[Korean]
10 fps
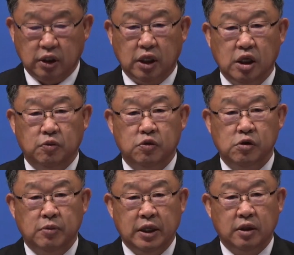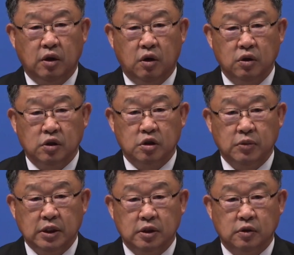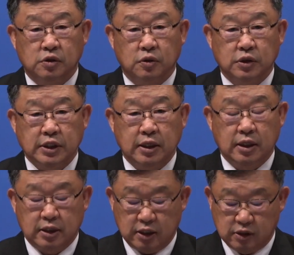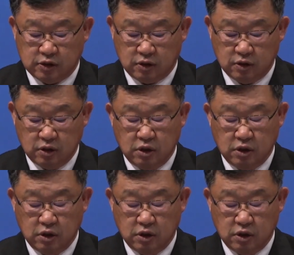일불만 헌금하는 것으로 생각하여서